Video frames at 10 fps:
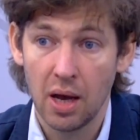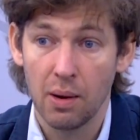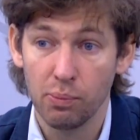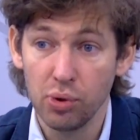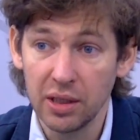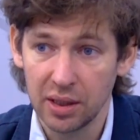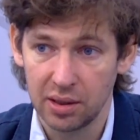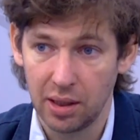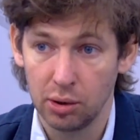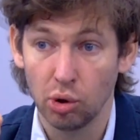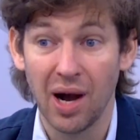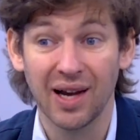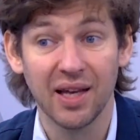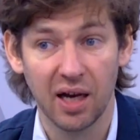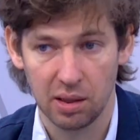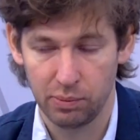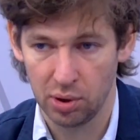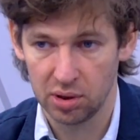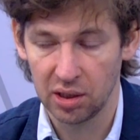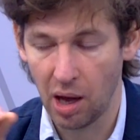будет это ли, но когда это
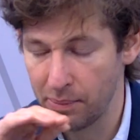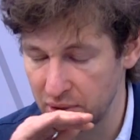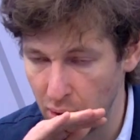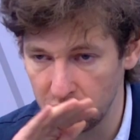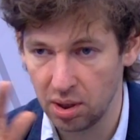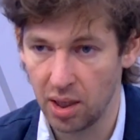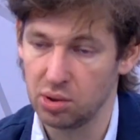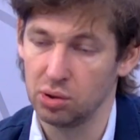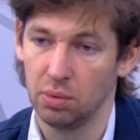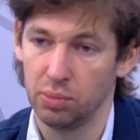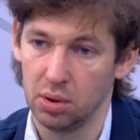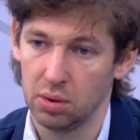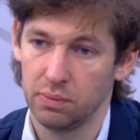будет. Это абсолютно ясно, что будет.